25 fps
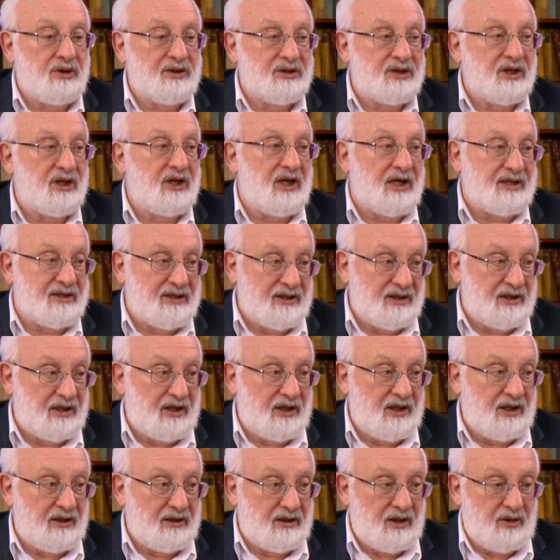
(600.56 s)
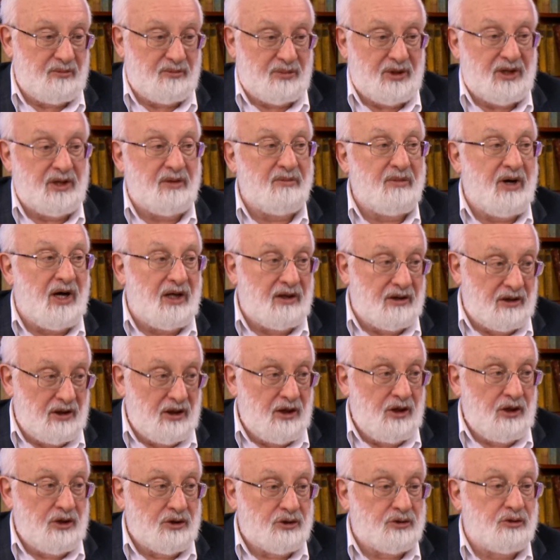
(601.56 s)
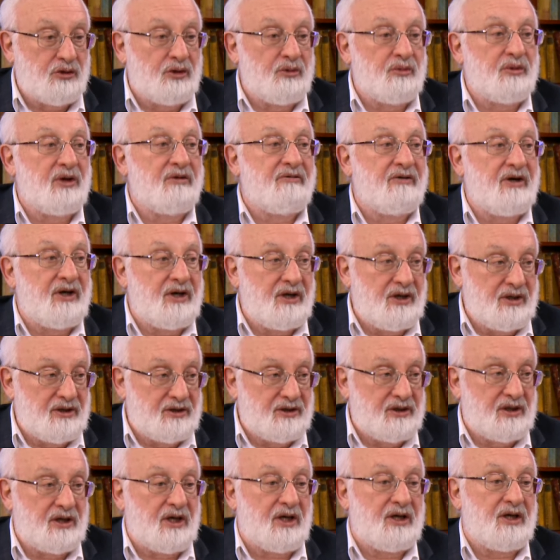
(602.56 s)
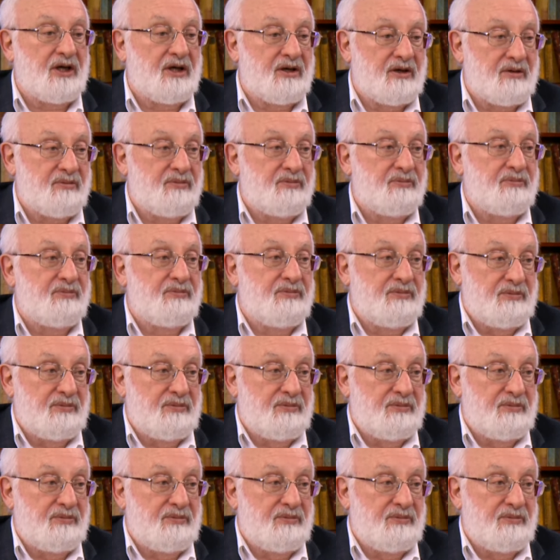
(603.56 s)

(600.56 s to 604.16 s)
был согласен на это и понимал, что им говорить и как их